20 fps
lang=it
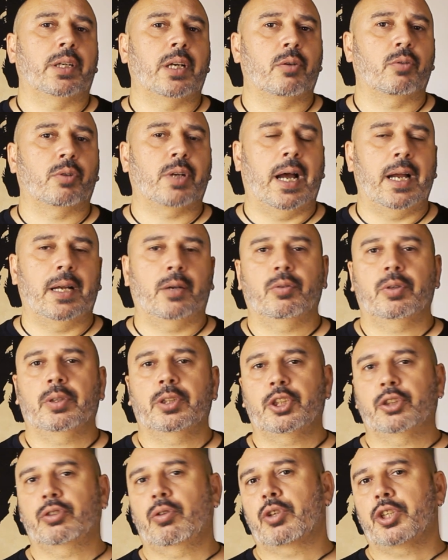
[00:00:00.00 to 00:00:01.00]
nel locale,
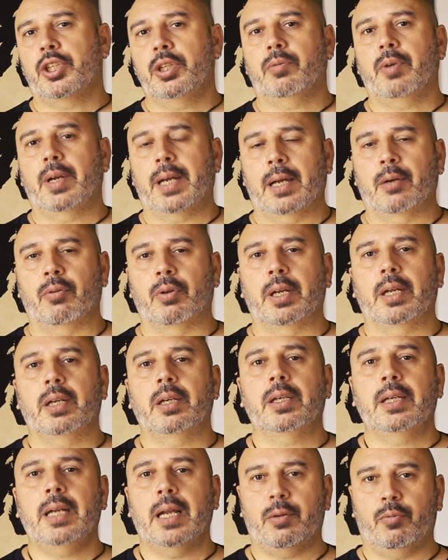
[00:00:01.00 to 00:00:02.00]
ci sono cinque regole,
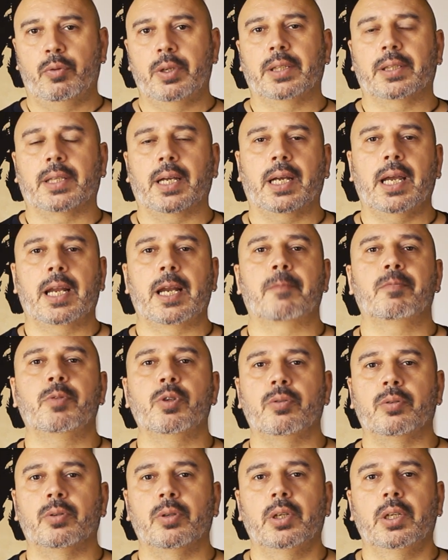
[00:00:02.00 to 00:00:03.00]
la quinta che è la
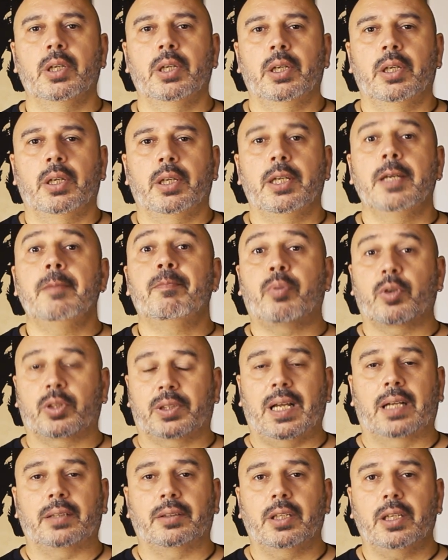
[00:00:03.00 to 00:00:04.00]
più
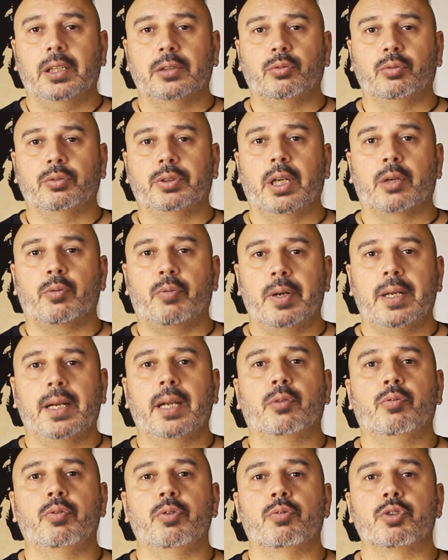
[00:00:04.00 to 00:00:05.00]
importante da tutte è quella
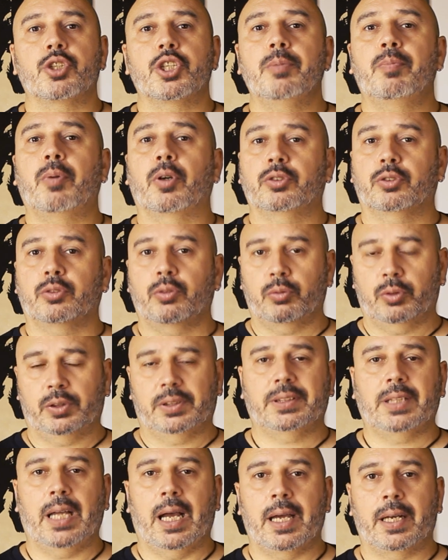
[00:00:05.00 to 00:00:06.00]
in cui non ci possono
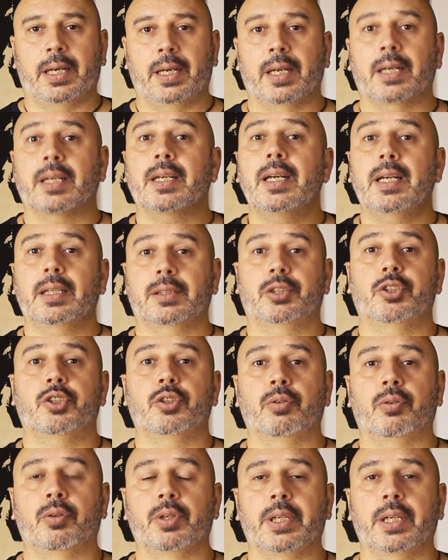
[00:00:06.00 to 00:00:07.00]
stare
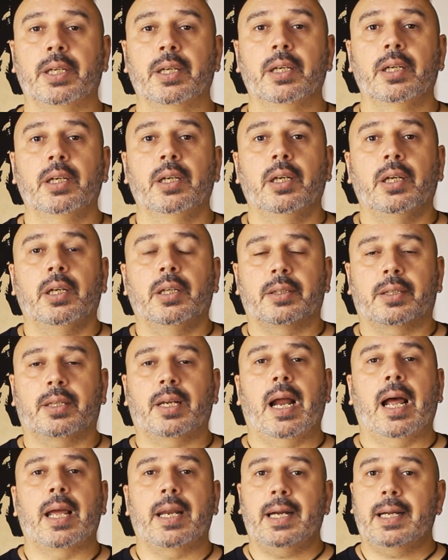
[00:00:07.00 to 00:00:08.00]
relazioni
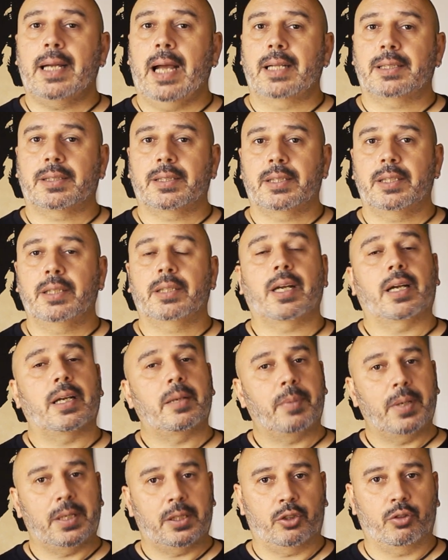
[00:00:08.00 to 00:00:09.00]
tra i ragazzi, tra
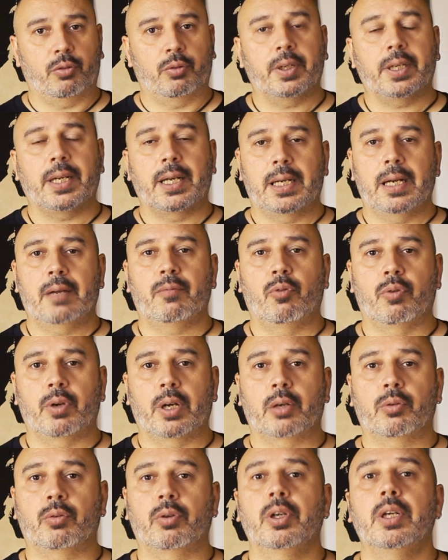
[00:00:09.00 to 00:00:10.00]
le persone che
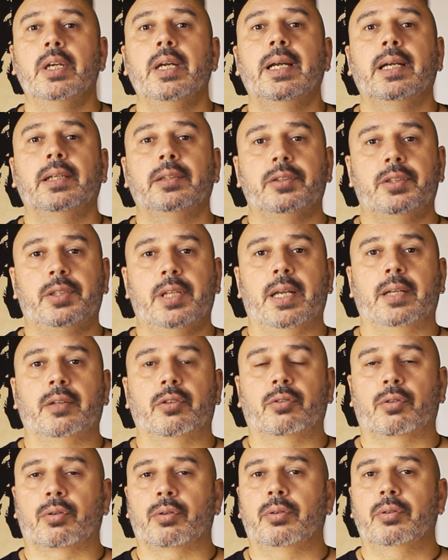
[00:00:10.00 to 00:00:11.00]
lavorano
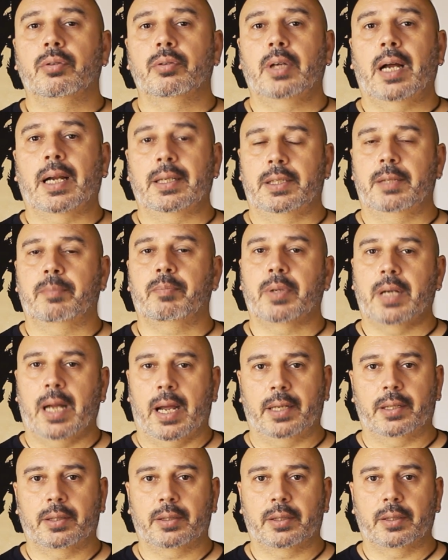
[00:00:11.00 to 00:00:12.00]
dentro al Deep
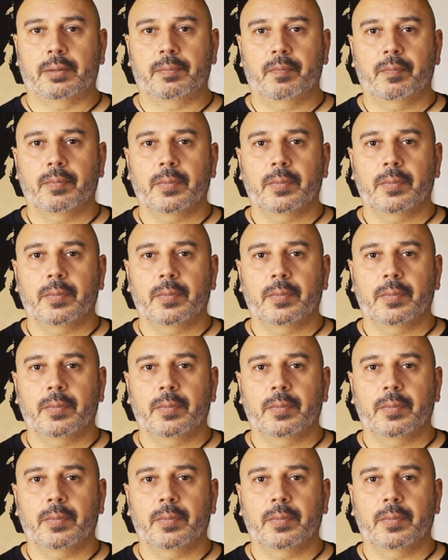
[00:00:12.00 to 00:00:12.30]
Night.